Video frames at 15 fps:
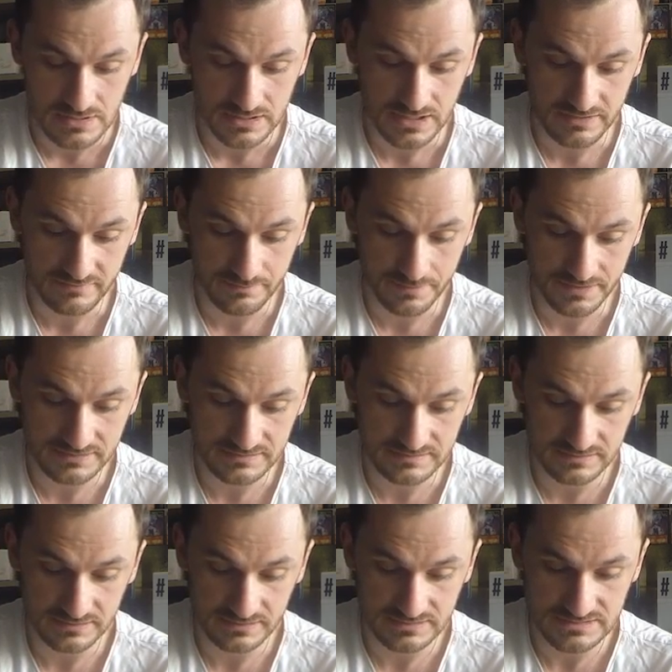qu'elle n'avait pas
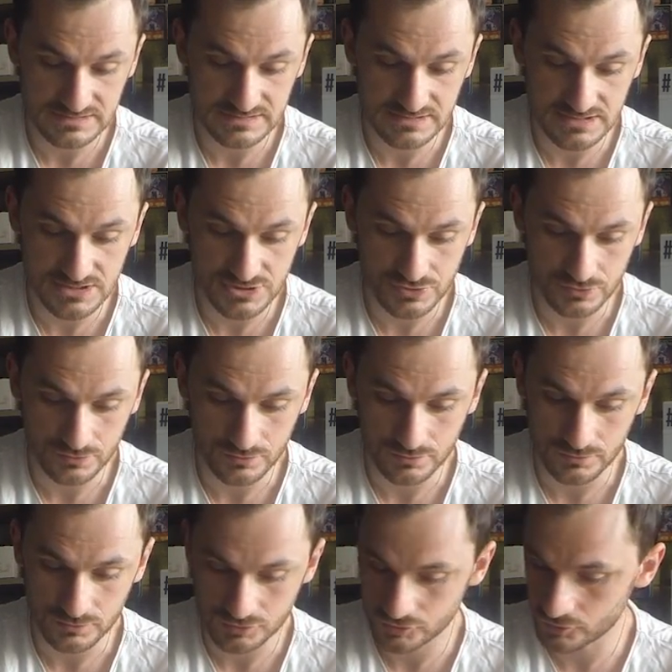été rééditée, euh,
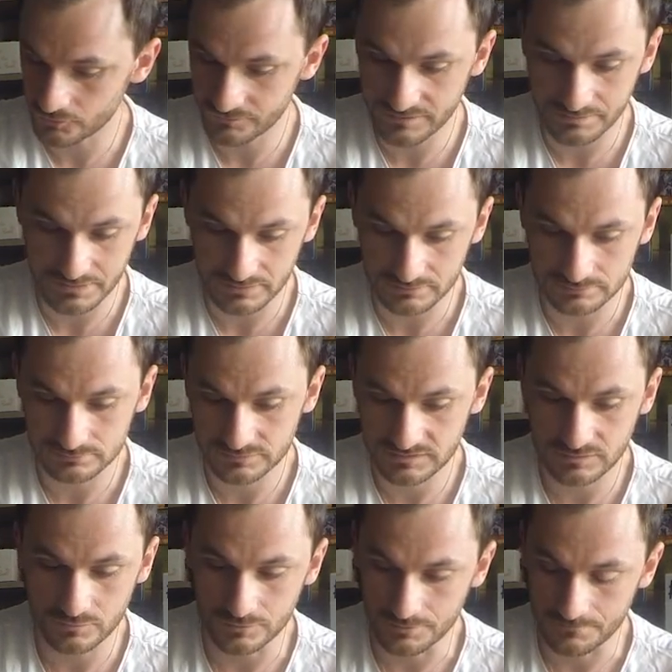je, trouve ça bien,
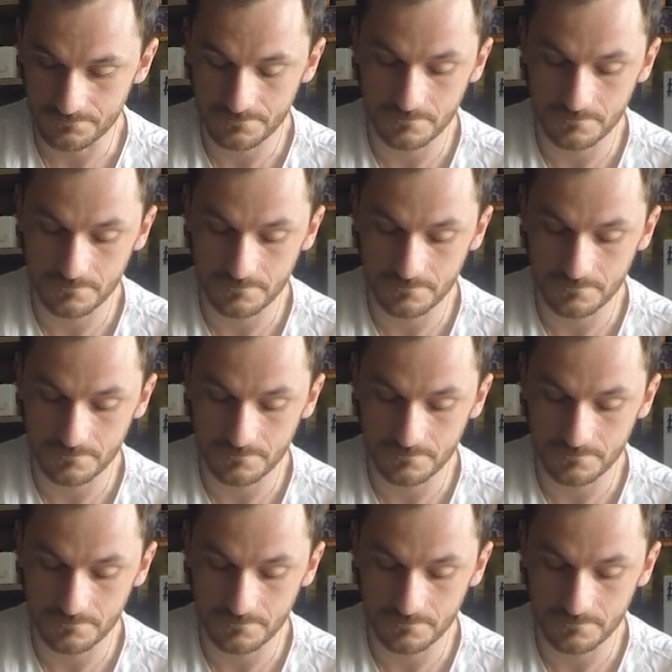c'est cool.